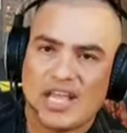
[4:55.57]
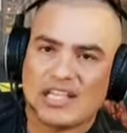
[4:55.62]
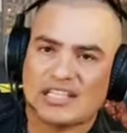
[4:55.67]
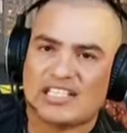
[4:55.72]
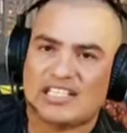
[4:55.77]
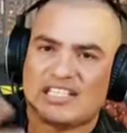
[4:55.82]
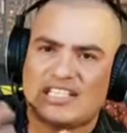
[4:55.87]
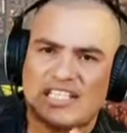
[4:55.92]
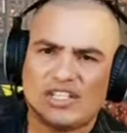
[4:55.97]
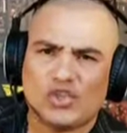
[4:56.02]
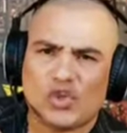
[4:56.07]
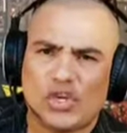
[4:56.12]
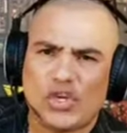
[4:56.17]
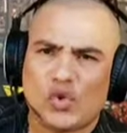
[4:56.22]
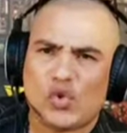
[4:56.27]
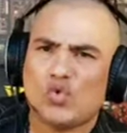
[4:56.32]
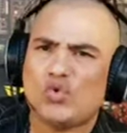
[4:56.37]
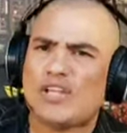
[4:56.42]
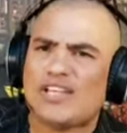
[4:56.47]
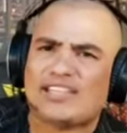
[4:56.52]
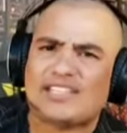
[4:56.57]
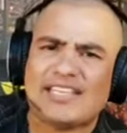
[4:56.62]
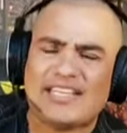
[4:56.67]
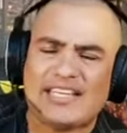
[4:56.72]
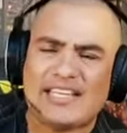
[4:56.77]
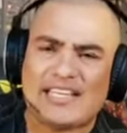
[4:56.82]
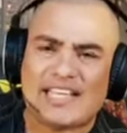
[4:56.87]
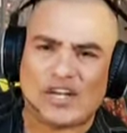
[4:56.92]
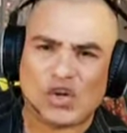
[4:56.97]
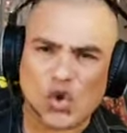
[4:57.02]
diciéndole una
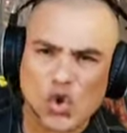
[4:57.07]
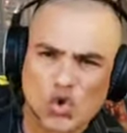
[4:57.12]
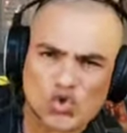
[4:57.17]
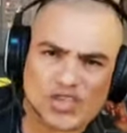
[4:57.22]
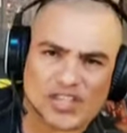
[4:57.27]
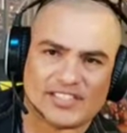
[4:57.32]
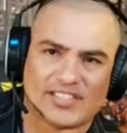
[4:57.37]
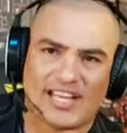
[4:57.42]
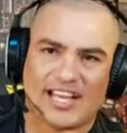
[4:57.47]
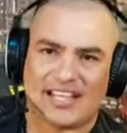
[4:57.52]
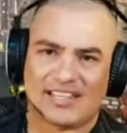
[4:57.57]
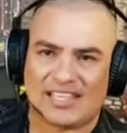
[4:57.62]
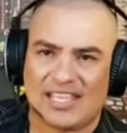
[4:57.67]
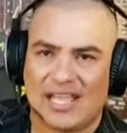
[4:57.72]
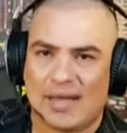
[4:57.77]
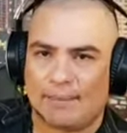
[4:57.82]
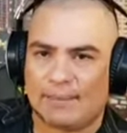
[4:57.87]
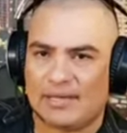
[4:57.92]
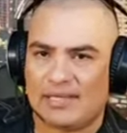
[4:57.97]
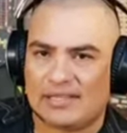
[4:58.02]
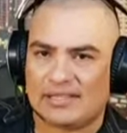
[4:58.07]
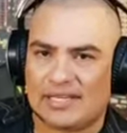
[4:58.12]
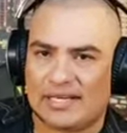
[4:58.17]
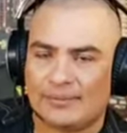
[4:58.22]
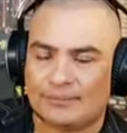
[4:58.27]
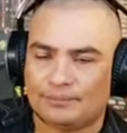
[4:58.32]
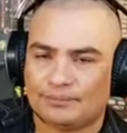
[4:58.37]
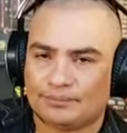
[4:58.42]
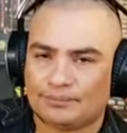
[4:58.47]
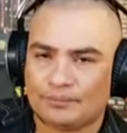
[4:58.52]
serie de cosas a la tía Pita.
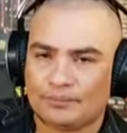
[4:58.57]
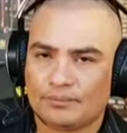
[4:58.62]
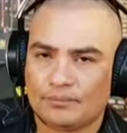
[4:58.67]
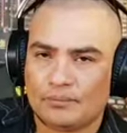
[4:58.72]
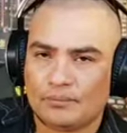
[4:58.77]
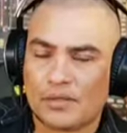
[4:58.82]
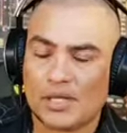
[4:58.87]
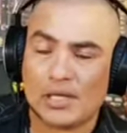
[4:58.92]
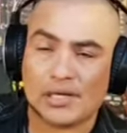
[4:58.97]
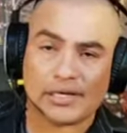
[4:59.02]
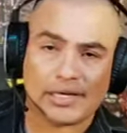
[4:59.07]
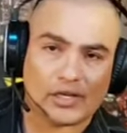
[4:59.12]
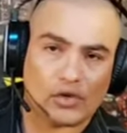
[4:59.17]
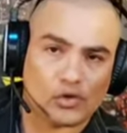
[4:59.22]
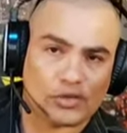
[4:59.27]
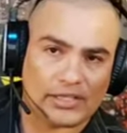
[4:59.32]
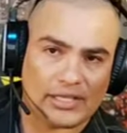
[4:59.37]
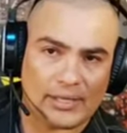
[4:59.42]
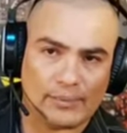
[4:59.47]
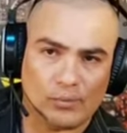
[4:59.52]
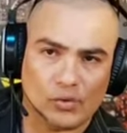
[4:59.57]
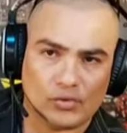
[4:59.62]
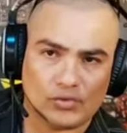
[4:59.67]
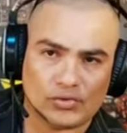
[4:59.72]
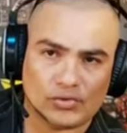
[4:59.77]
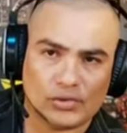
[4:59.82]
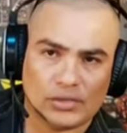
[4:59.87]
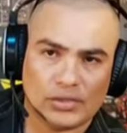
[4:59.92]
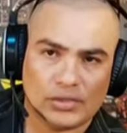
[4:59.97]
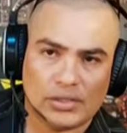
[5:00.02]

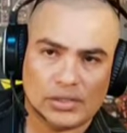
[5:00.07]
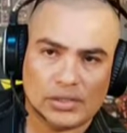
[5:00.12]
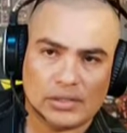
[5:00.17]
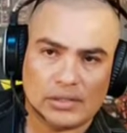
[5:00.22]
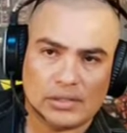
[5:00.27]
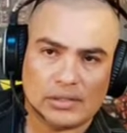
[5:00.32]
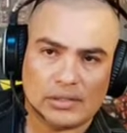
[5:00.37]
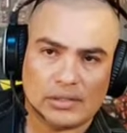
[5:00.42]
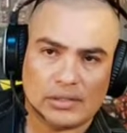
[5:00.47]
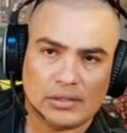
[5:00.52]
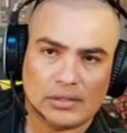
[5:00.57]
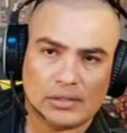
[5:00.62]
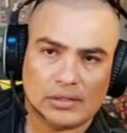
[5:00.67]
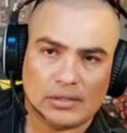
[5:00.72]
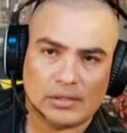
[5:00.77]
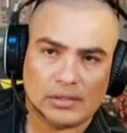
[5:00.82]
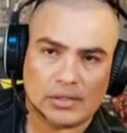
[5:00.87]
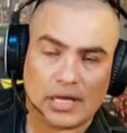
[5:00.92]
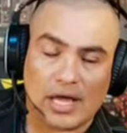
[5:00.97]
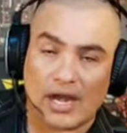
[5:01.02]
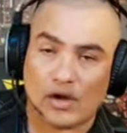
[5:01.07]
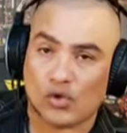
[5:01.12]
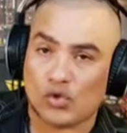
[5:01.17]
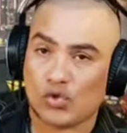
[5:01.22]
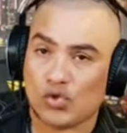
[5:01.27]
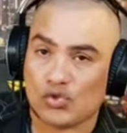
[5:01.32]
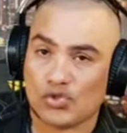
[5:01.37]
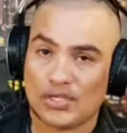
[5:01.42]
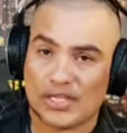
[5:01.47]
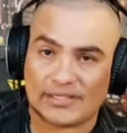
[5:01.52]
Recordemos,
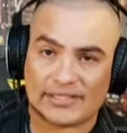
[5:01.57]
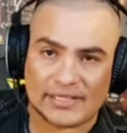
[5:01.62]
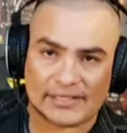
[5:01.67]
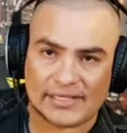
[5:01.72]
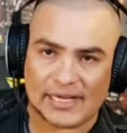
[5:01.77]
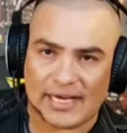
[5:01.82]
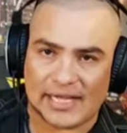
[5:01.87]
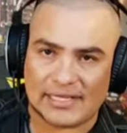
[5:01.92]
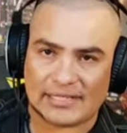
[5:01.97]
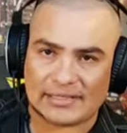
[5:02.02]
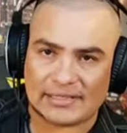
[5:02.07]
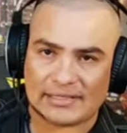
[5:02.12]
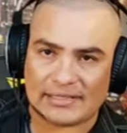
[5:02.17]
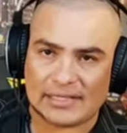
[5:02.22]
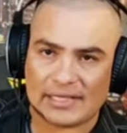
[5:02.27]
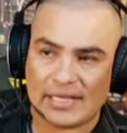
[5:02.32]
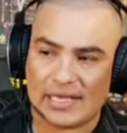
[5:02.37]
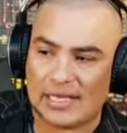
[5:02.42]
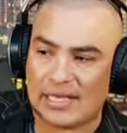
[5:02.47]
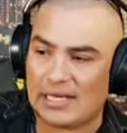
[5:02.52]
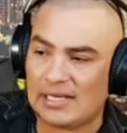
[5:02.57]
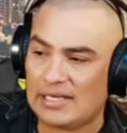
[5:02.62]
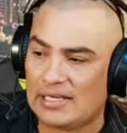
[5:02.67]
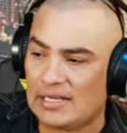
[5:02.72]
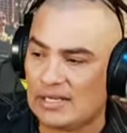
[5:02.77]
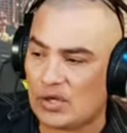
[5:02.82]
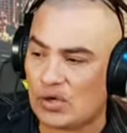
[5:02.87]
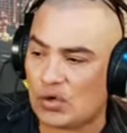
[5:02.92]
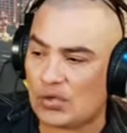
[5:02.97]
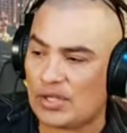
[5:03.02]
algunos días atrás, el
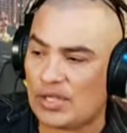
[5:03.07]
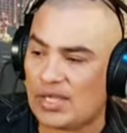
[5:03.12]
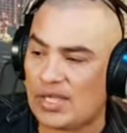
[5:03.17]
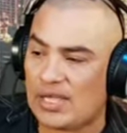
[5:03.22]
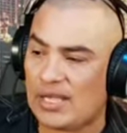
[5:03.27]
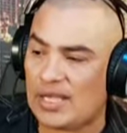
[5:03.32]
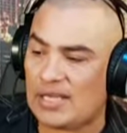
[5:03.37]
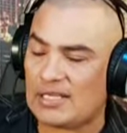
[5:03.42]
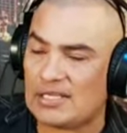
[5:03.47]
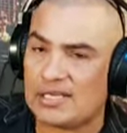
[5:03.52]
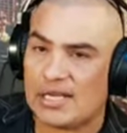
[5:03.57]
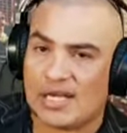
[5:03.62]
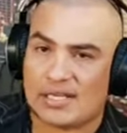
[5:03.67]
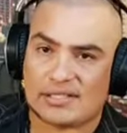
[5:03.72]
hijo de ella,